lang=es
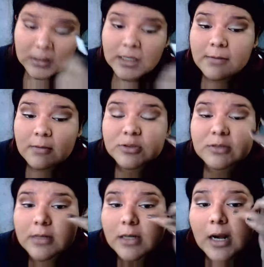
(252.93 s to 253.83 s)
y vamos a
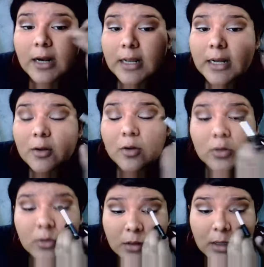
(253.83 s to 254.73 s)
abarcar el
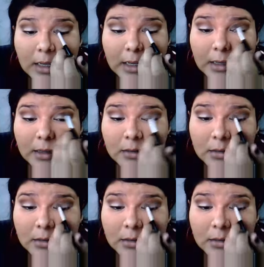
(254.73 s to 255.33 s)
color eh,